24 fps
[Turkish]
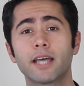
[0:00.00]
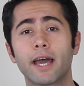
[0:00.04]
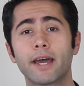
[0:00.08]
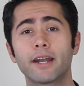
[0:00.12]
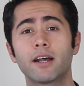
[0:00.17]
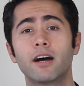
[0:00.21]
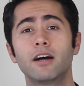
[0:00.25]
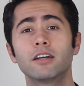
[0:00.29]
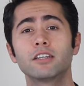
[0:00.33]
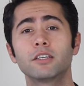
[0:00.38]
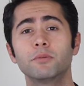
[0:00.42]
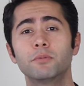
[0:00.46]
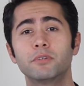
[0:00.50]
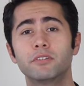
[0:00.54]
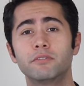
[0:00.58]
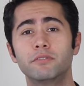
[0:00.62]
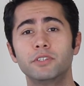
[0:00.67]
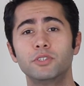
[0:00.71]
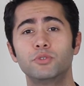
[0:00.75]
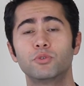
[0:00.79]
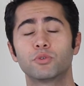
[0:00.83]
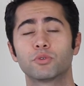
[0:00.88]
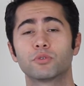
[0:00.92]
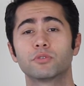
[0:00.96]
herhangi bir
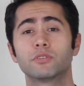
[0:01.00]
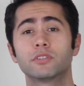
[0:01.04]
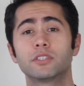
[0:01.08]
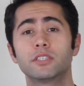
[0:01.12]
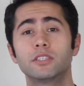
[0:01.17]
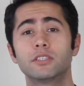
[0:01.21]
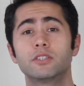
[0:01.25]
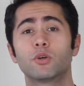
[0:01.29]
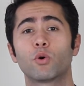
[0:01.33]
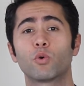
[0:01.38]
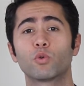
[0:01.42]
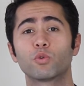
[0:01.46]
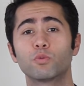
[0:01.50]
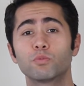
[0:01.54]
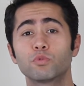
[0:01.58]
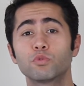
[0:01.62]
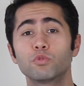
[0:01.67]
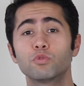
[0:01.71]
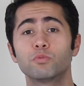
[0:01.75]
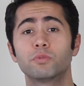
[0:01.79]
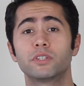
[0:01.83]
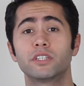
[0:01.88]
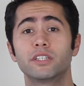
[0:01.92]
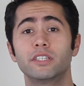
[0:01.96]
videonun sizde
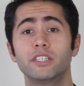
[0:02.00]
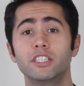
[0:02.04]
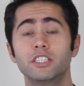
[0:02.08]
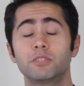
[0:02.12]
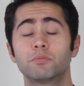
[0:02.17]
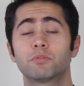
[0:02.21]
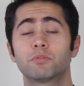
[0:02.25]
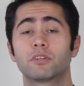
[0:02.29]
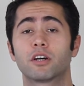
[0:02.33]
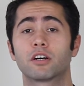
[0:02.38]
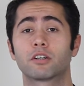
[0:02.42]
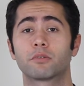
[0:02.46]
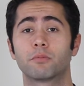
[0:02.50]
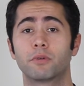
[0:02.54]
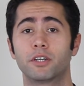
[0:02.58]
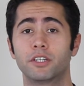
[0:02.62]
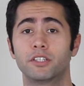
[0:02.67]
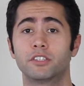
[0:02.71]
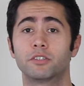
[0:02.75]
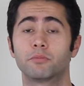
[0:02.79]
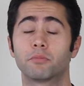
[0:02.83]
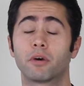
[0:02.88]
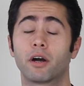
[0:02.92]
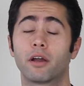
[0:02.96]
olumsuz bir iz bırakma
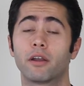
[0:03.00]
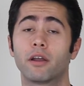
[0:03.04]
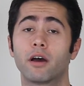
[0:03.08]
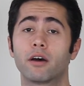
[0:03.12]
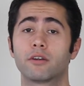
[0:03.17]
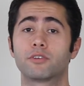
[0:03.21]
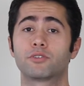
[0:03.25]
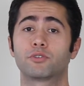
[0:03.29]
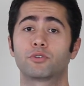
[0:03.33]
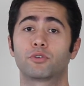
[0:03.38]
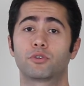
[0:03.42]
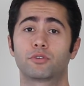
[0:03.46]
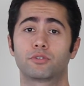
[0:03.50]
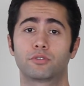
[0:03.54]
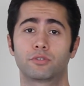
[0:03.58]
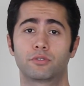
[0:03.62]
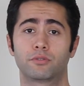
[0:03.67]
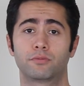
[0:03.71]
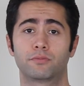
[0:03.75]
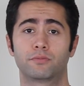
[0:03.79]
ihtimali artıyor.